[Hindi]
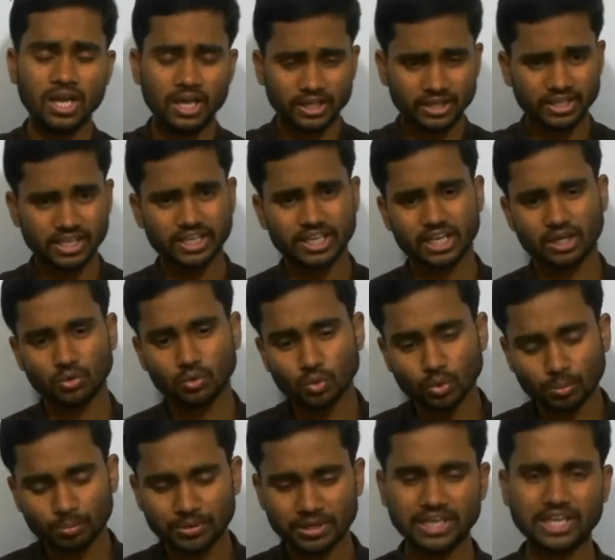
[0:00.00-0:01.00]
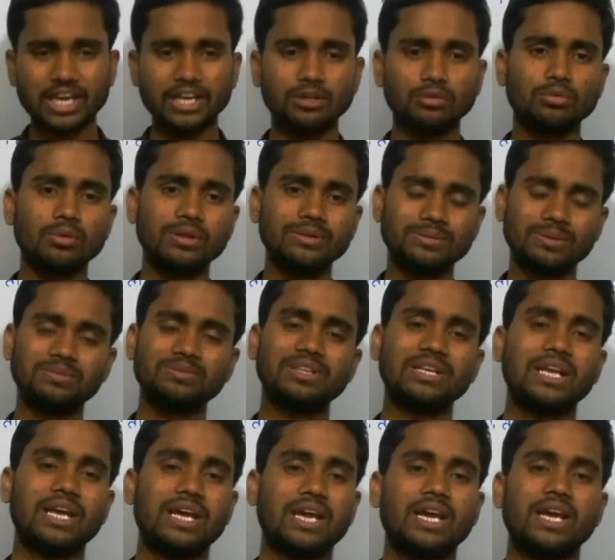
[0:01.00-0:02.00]
देखिए ग्रुप डी के लिए तो स्पेशल
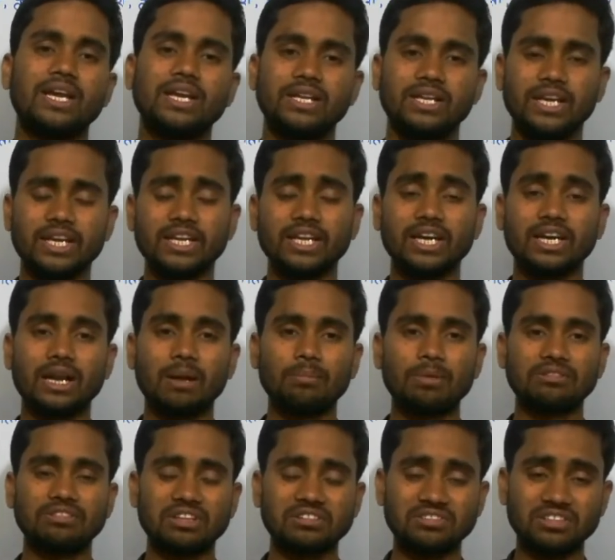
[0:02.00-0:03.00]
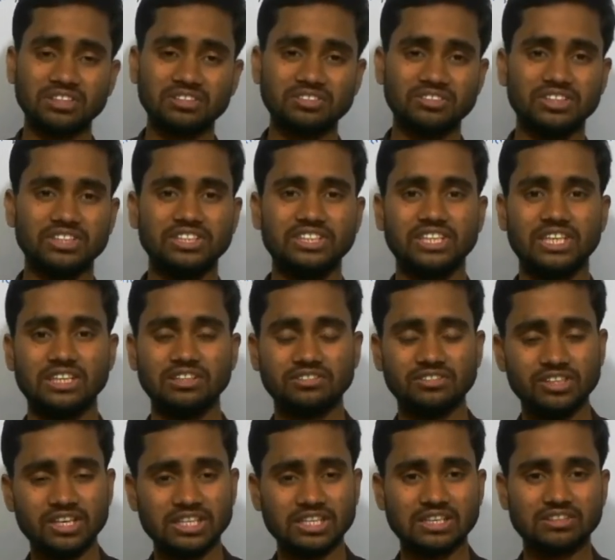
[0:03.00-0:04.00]
है ही लेकिन अगर आप एस एस सी सी जी एल सी
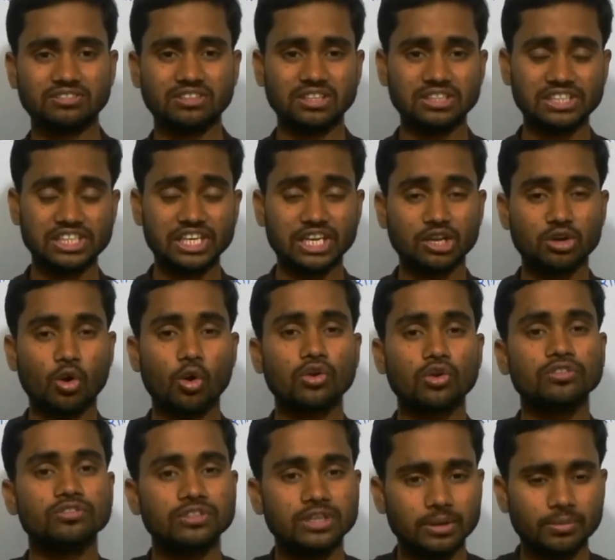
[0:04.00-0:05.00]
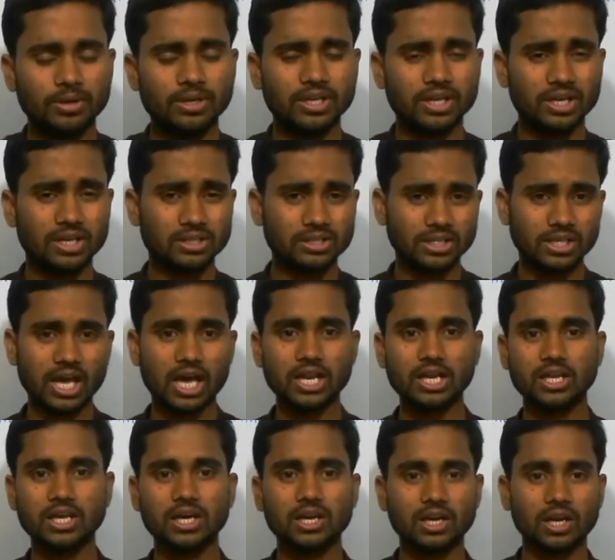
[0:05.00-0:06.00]
एच एस एल जी डी कॉन्स्टेबल की अगर तैयारी
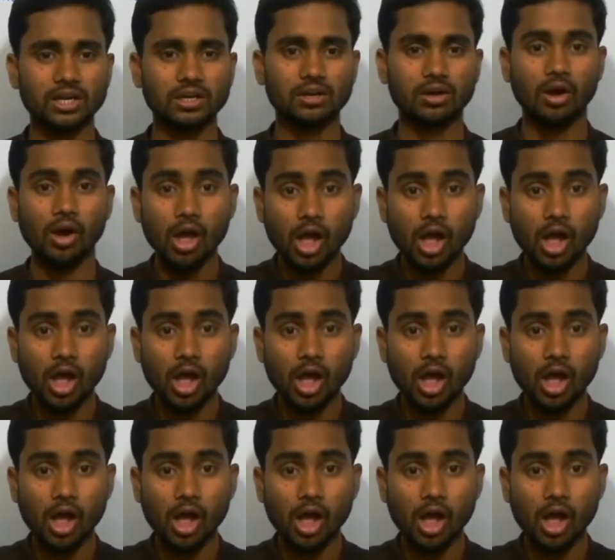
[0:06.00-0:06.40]
कर रहे हैं ना